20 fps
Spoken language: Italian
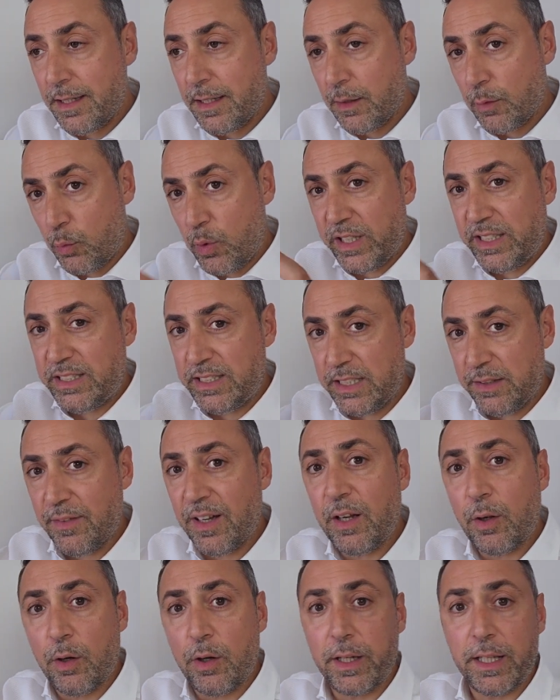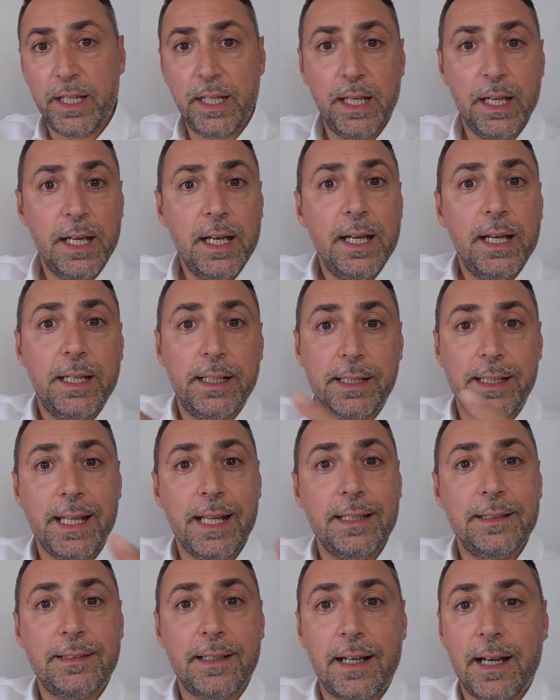questi valori
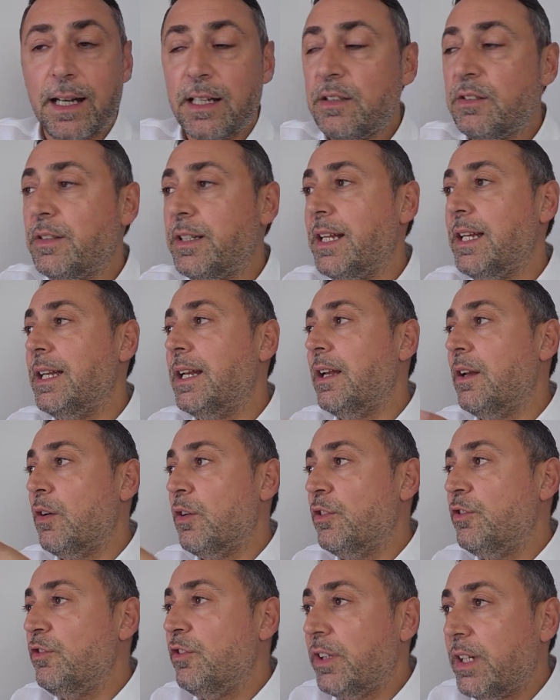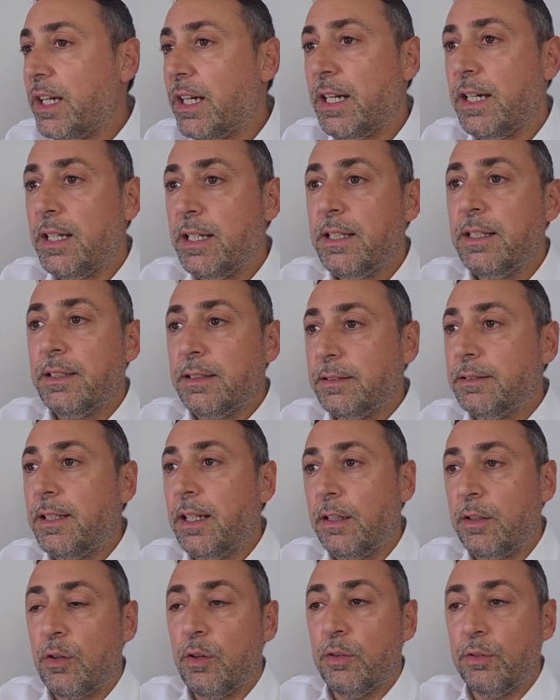rientreranno nella logica del
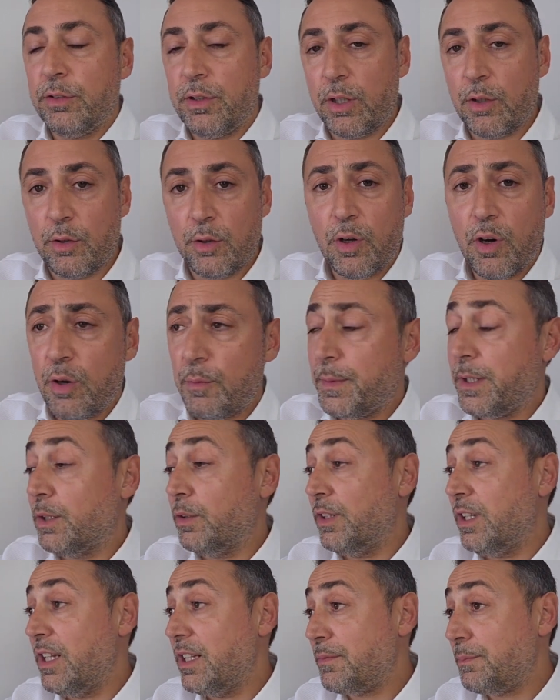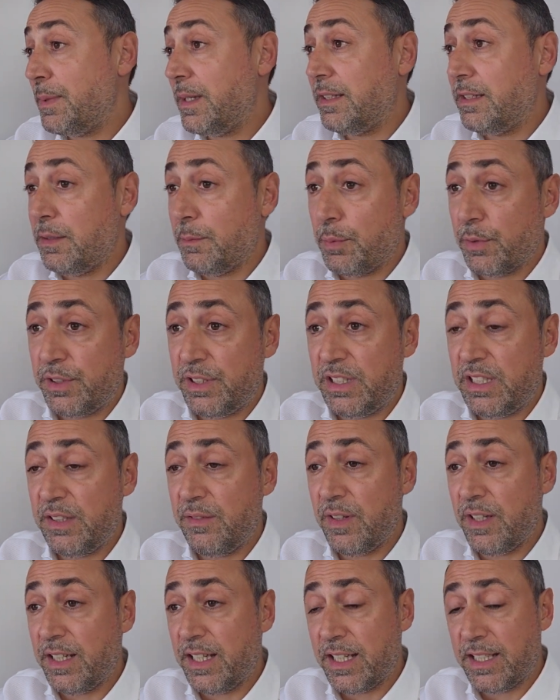conto economico, degli aspetti positivi e
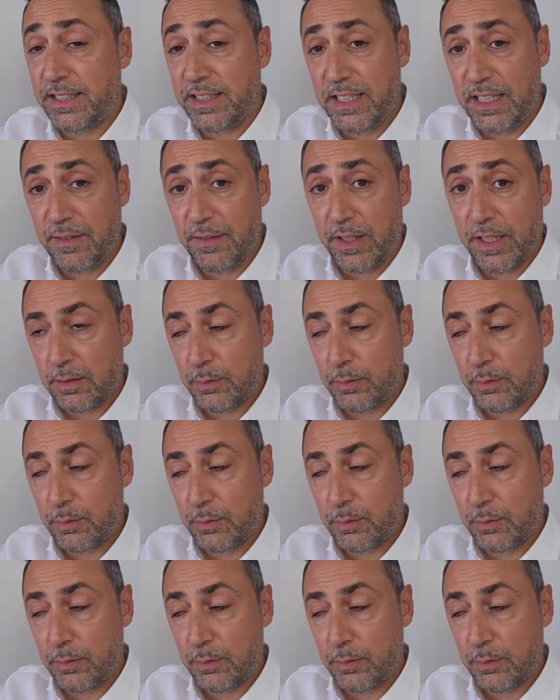negativi.